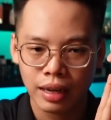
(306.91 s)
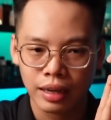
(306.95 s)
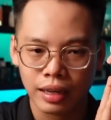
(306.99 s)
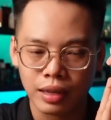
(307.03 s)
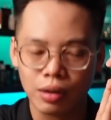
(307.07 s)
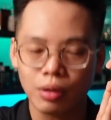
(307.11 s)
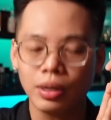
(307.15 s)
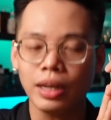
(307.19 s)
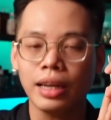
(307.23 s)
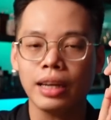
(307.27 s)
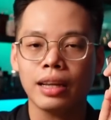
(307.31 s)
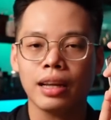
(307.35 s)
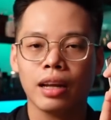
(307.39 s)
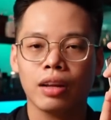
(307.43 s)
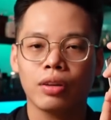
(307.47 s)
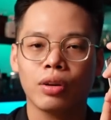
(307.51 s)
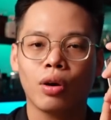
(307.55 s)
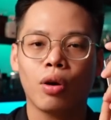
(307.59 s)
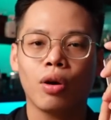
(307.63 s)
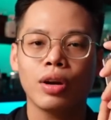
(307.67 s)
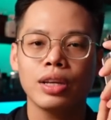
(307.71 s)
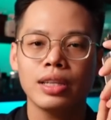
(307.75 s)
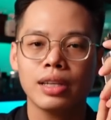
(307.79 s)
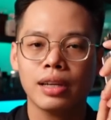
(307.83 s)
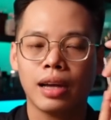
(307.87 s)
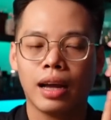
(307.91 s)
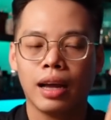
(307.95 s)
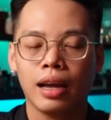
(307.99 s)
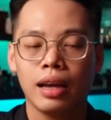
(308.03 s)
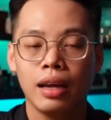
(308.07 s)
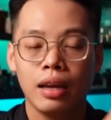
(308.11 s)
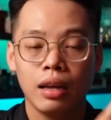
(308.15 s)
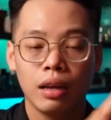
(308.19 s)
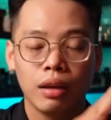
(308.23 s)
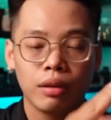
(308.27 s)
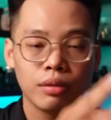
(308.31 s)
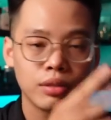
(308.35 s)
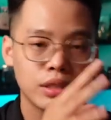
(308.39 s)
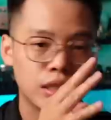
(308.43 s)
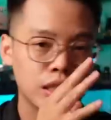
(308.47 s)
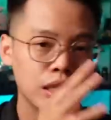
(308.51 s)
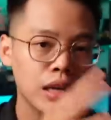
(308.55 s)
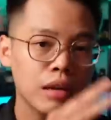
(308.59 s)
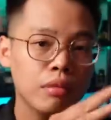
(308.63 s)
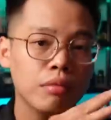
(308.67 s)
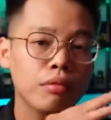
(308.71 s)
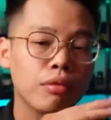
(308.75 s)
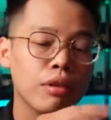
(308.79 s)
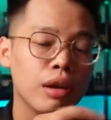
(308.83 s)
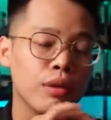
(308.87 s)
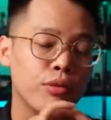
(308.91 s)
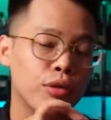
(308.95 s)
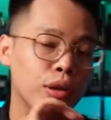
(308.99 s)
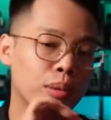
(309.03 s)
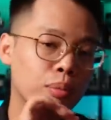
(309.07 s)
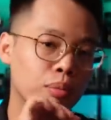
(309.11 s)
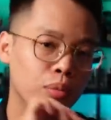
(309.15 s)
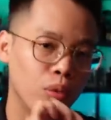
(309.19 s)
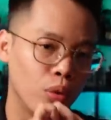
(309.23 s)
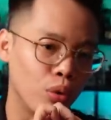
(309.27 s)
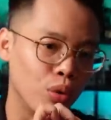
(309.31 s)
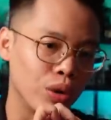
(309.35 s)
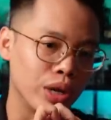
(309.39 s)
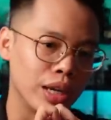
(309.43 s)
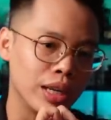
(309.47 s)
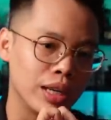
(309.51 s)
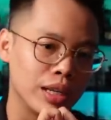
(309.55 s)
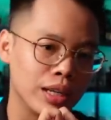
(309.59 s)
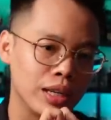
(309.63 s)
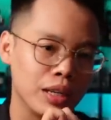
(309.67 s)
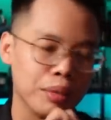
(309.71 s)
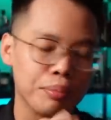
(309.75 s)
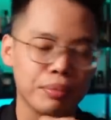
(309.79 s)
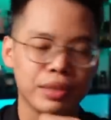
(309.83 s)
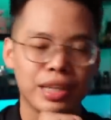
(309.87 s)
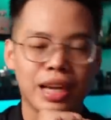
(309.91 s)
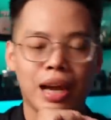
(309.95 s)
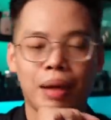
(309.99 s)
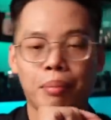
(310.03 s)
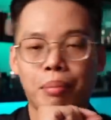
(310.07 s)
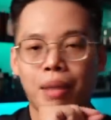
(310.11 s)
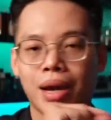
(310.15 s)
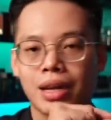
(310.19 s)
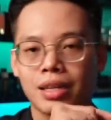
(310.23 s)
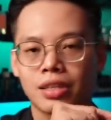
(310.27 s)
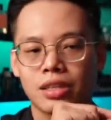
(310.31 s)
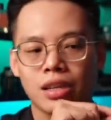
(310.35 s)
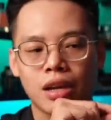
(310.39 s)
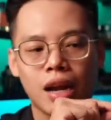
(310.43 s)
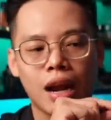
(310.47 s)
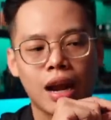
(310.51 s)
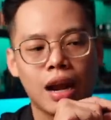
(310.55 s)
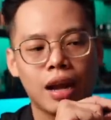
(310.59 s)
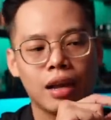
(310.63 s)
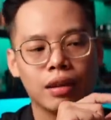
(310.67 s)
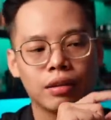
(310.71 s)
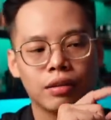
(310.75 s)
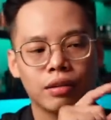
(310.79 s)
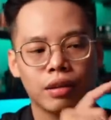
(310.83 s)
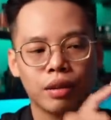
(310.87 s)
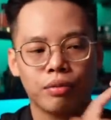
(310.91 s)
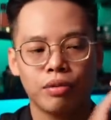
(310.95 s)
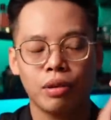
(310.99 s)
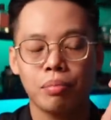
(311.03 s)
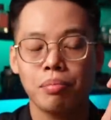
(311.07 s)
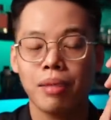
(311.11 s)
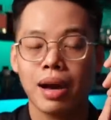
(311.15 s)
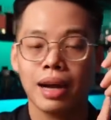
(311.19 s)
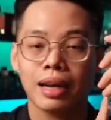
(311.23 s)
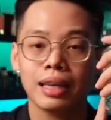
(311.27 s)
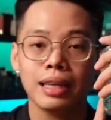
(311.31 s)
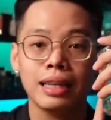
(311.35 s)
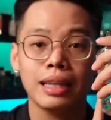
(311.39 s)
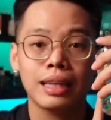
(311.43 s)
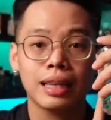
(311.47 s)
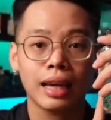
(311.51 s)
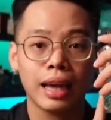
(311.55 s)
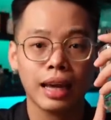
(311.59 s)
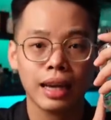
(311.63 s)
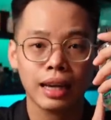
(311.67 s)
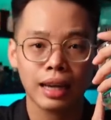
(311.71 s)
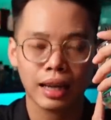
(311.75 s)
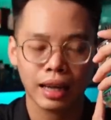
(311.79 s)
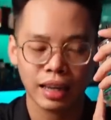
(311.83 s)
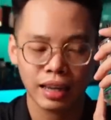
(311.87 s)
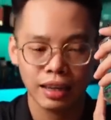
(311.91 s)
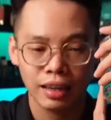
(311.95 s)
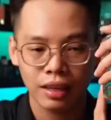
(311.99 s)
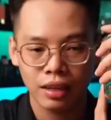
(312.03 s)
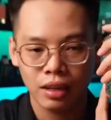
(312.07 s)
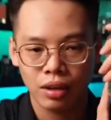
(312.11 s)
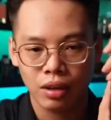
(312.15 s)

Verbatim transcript: thì có thể nói rằng là riêng về phần mùi thì nhà Mancera cái phiên bản Intense này